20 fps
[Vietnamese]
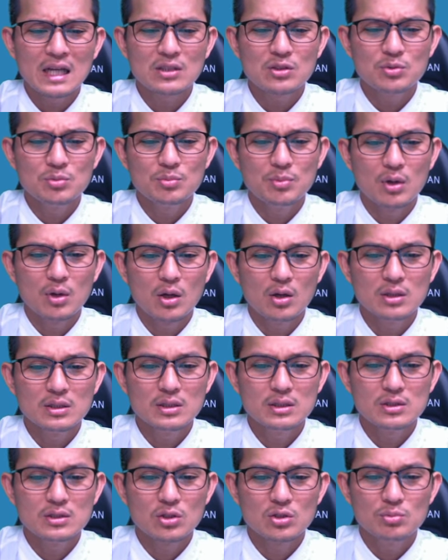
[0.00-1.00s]
cho chúng một lon
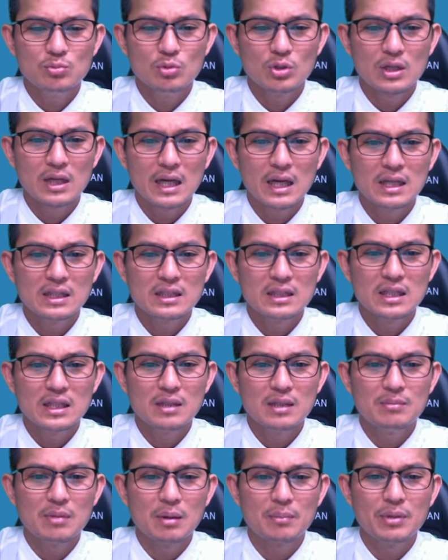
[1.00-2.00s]
cứ cho chúng đang ngay
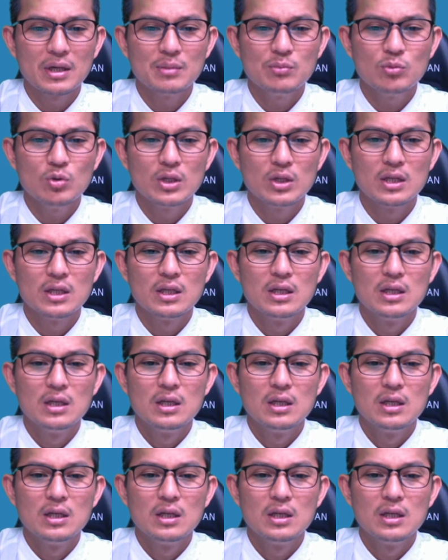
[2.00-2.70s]
ti mà phây muối